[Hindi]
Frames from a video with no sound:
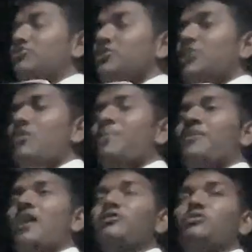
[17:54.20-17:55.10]
दूसरे को
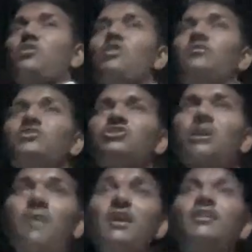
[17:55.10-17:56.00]
अपराध को
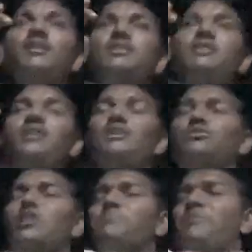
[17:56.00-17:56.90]
क्षमा करेंगे
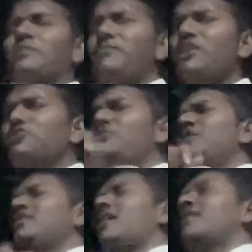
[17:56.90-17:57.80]
क्योंकि परमेश्वर ने
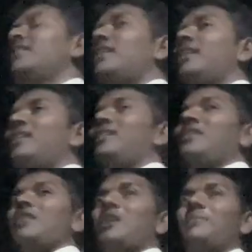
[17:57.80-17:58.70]
क्या किया है
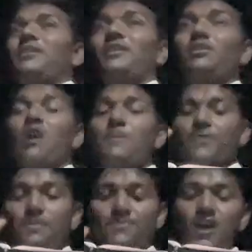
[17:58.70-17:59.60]
हमारे और
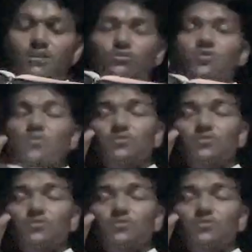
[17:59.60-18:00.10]
आपके अपराध को